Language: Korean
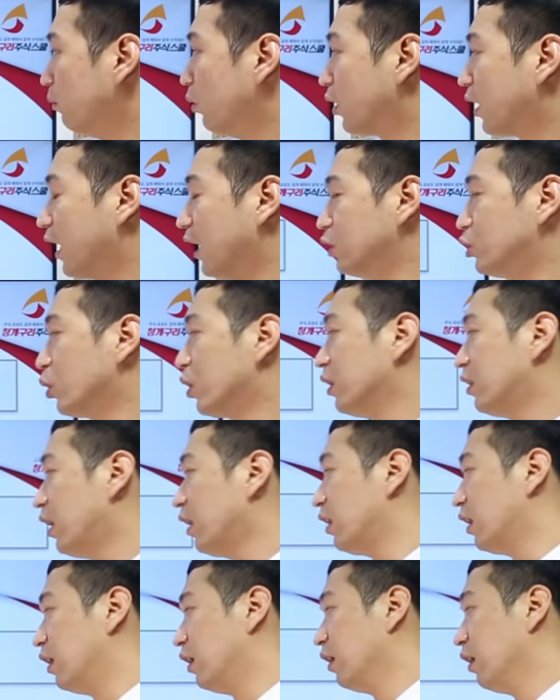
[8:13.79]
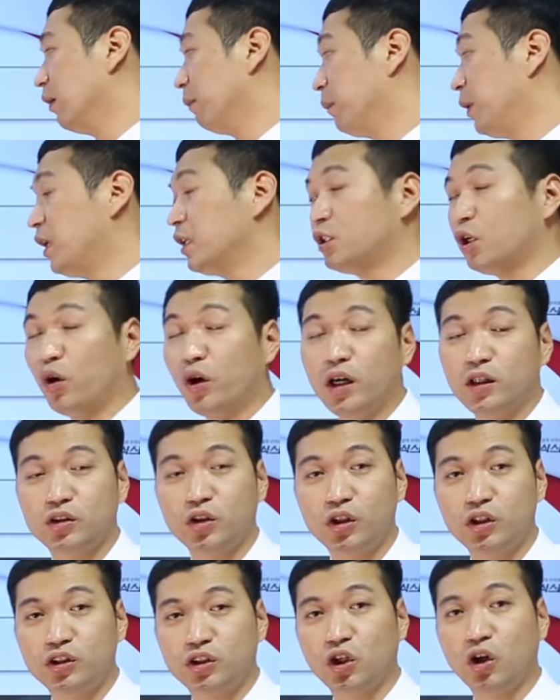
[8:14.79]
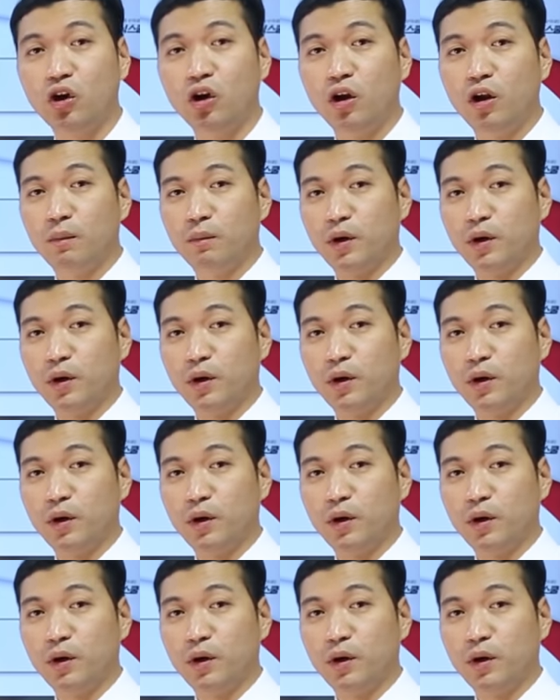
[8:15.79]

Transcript: 뭐 가족의 생일 미리 정해져 있죠.